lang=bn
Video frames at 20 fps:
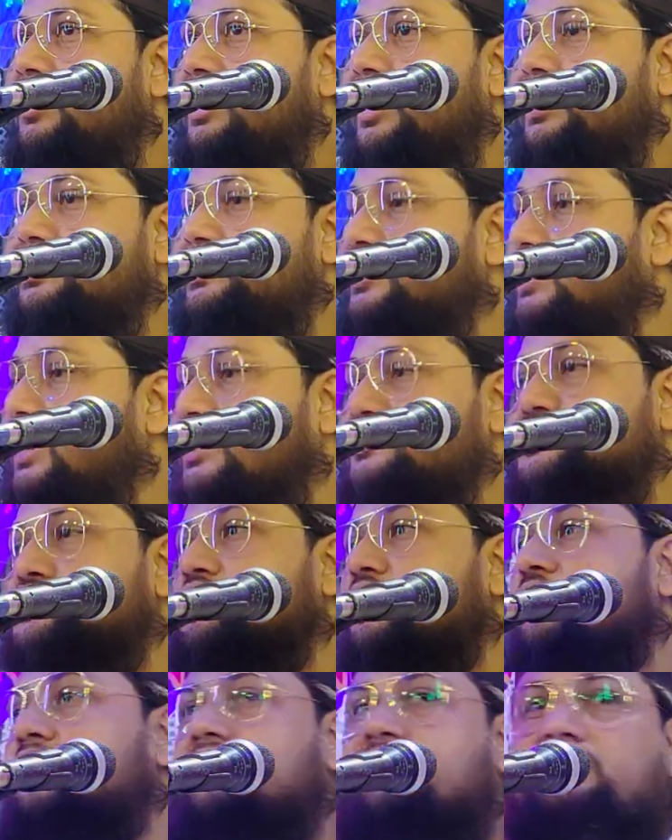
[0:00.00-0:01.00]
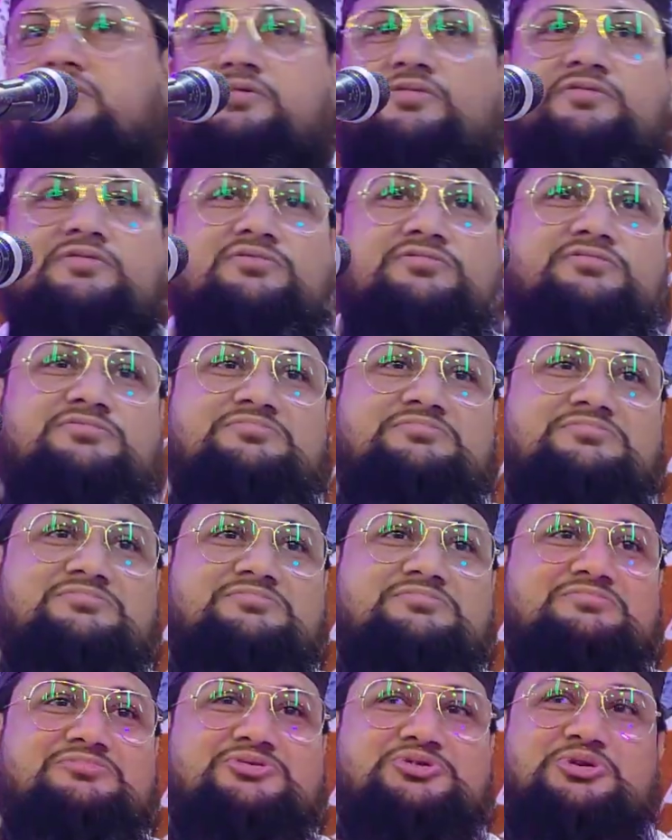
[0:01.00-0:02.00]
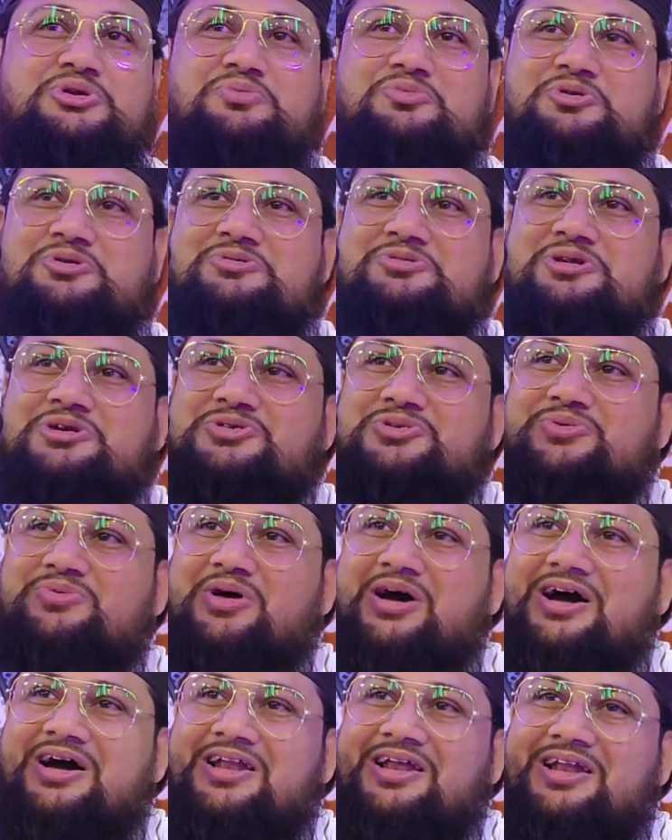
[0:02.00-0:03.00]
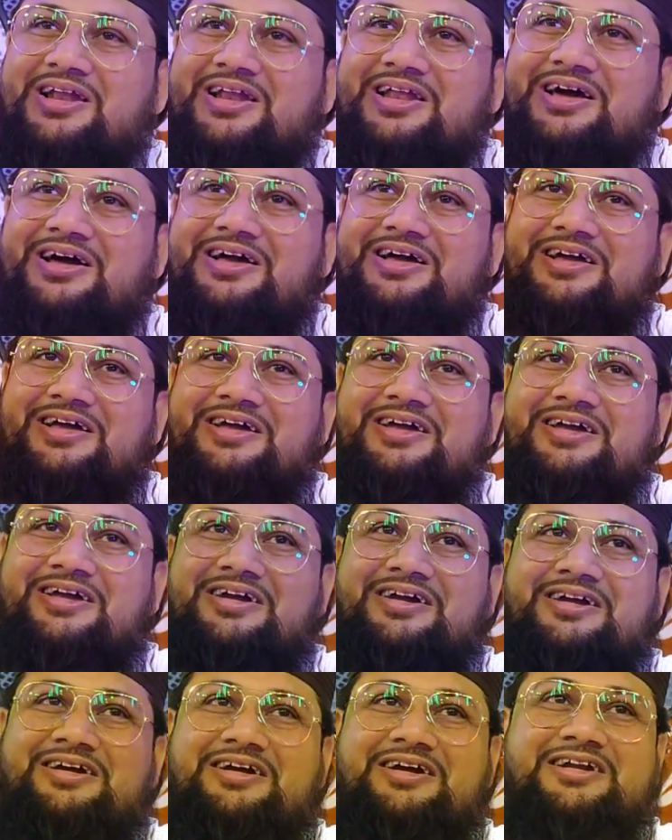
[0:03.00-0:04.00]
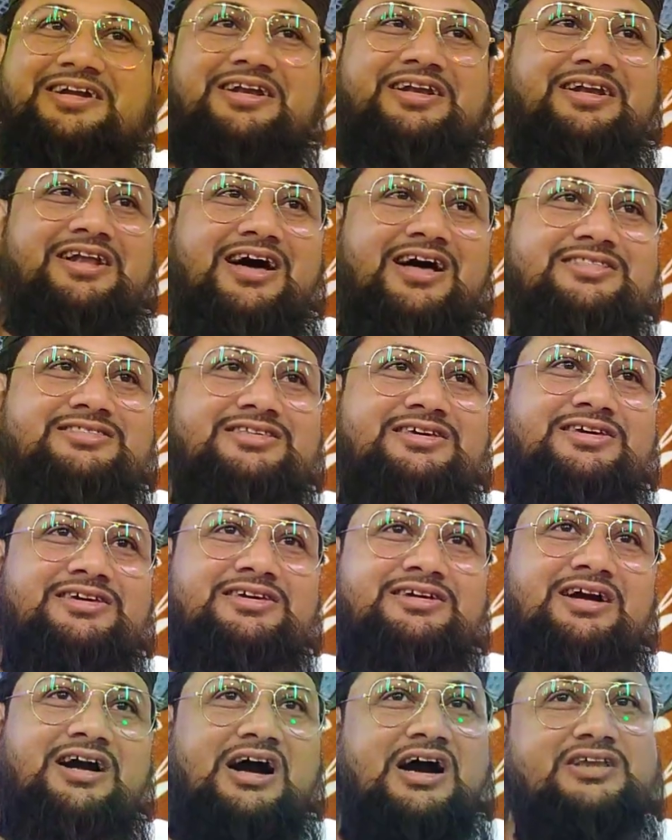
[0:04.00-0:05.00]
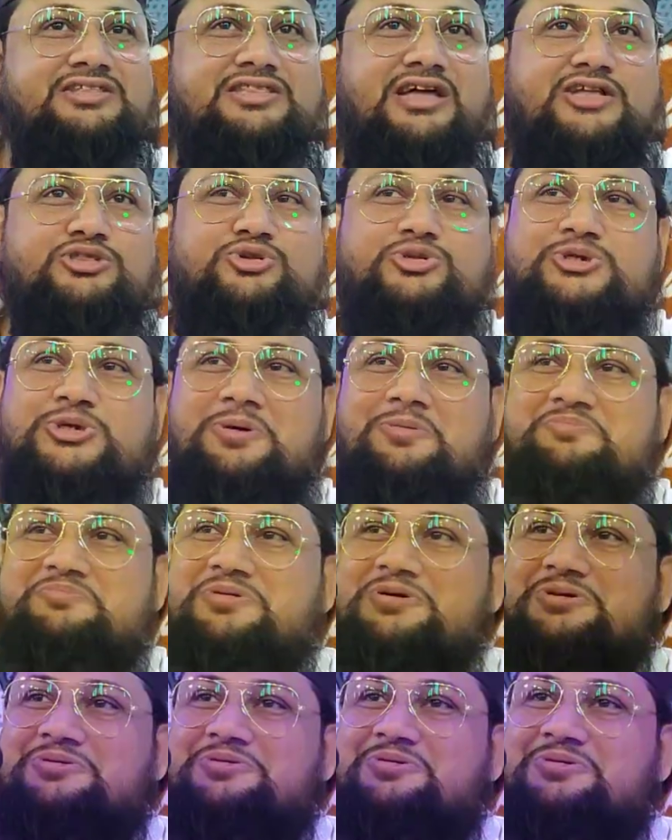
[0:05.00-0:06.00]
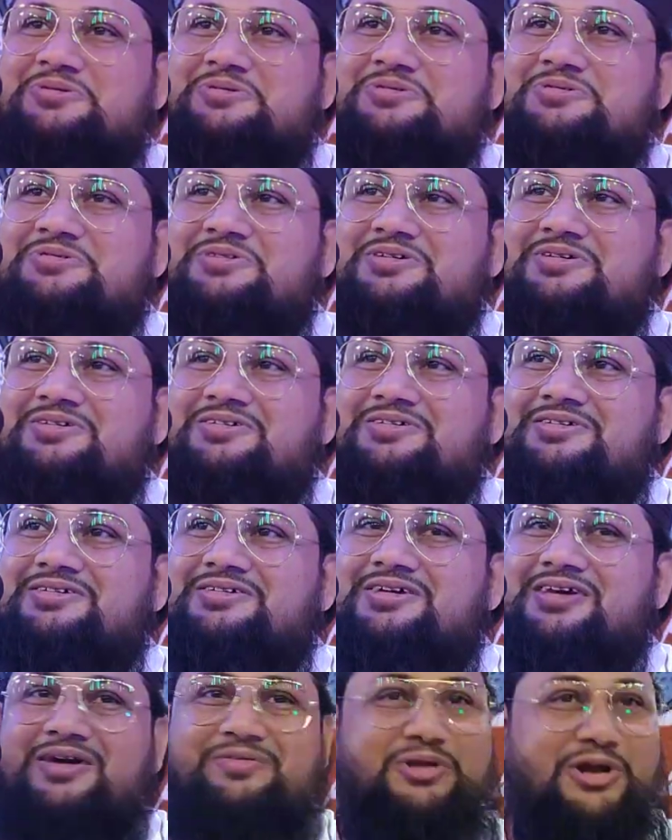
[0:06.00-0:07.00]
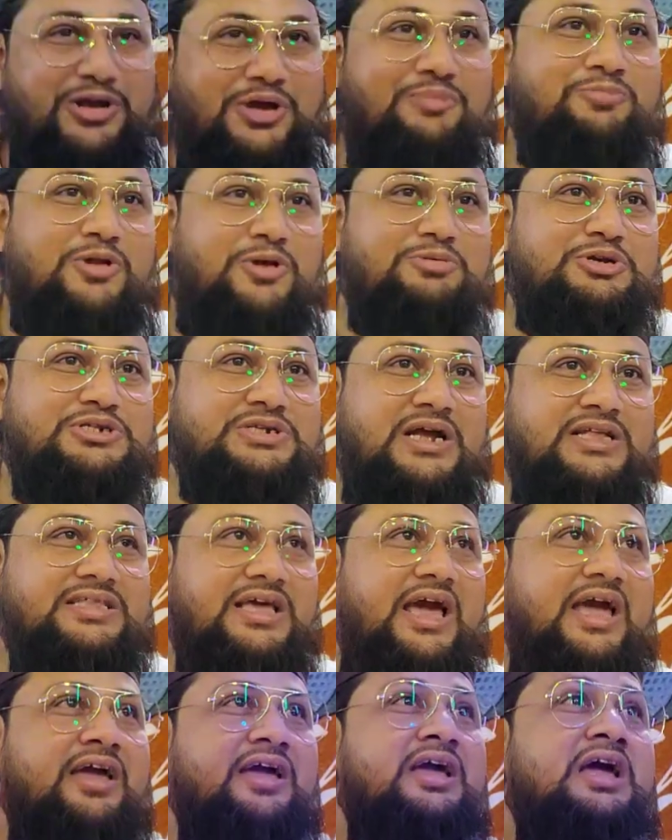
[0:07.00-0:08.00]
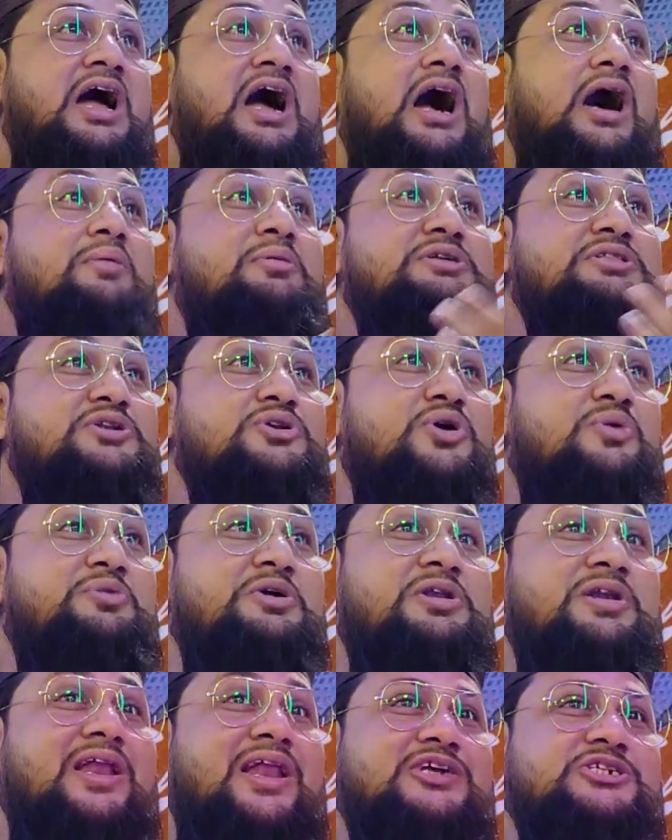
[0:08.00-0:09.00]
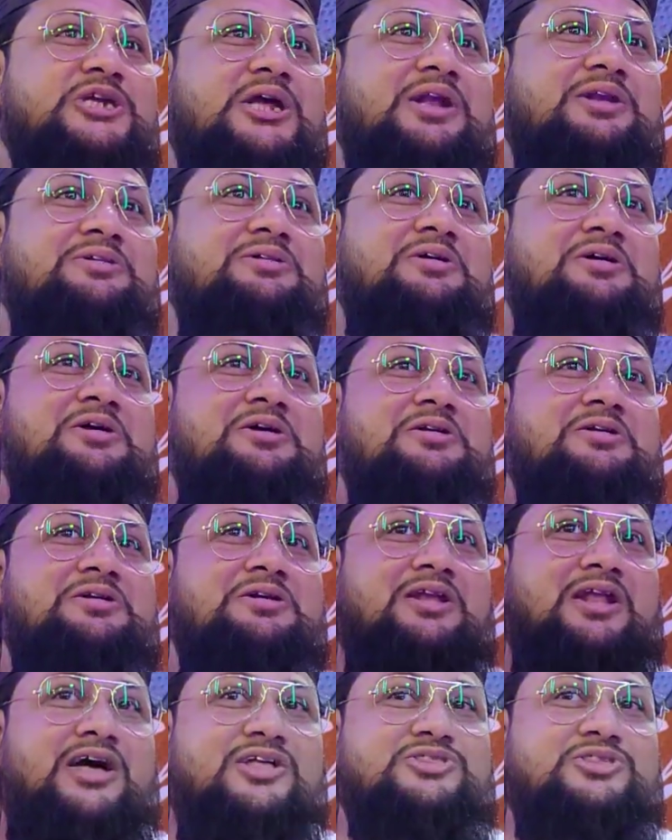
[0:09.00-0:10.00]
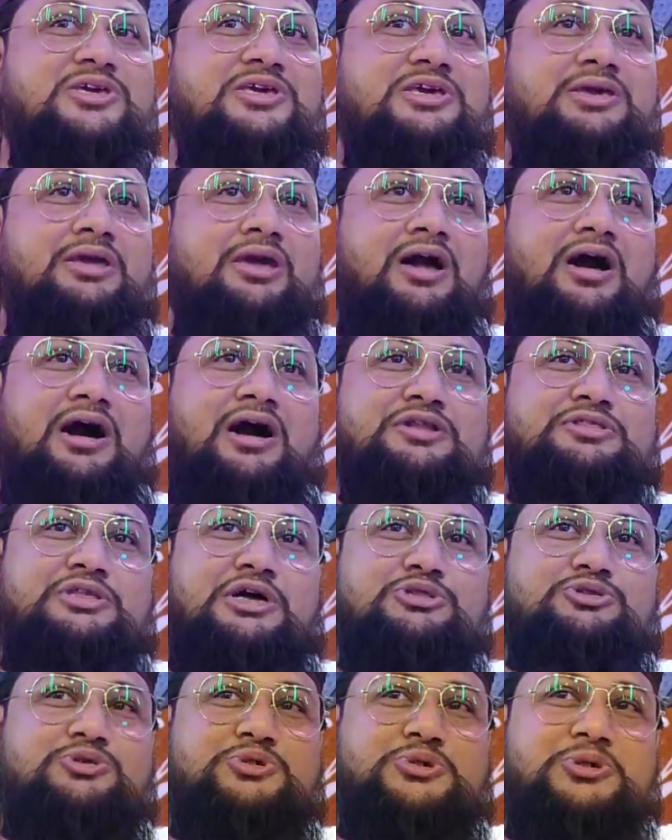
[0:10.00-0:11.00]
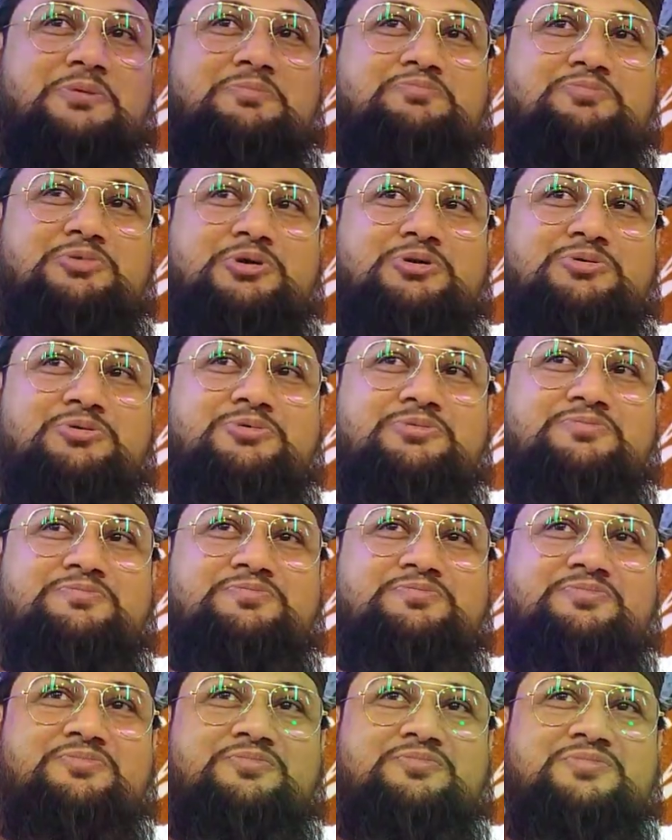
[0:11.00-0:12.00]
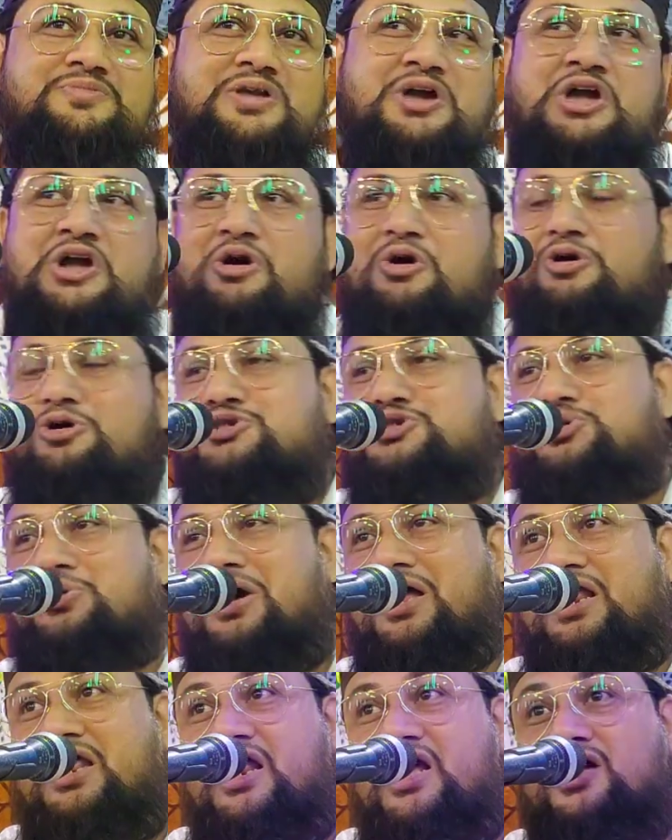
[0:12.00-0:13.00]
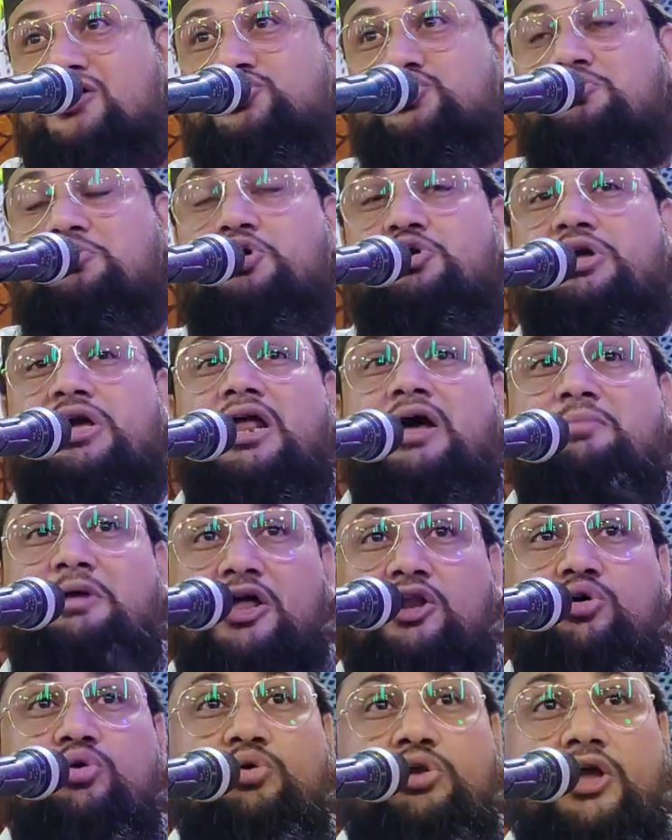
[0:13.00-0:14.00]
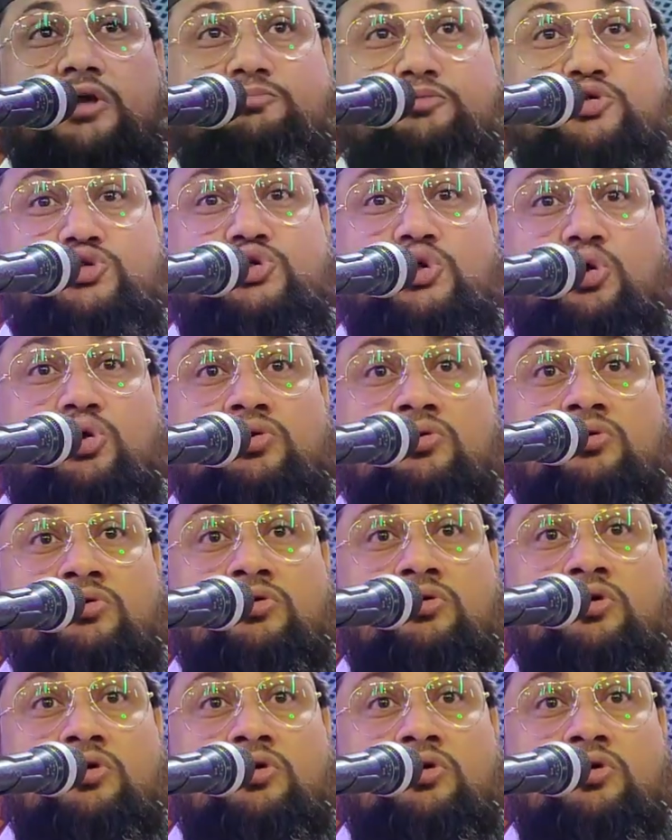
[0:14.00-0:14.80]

অ্যান্ড গ্র্যান্ডসন যদি বলুন না সুহান আল্লাহ এটা নাতি আর দাদু সম্পর্ক এব্রাহিম নবীর সাথে আমাদের নবীর রিলেশন নাতি আর দাদুর সম্পর্ক ও জোয়ানেরা যুবকেরা ভালো করে বুঝুন